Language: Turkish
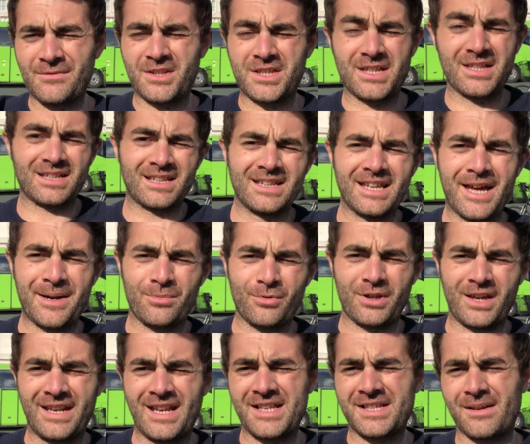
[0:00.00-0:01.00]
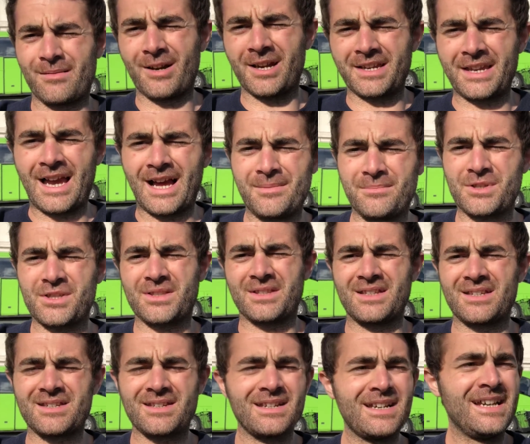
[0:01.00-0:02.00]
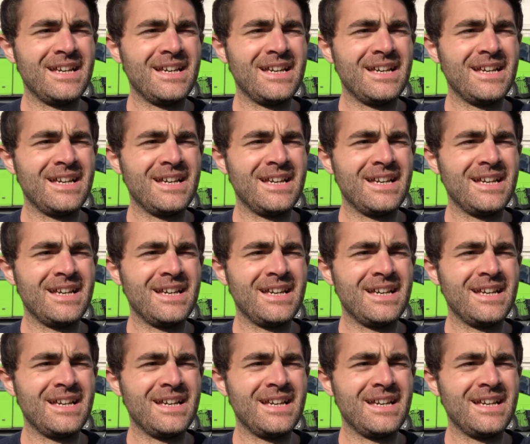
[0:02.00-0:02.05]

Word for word: Vikingler buraya ne zaman gelmiştir?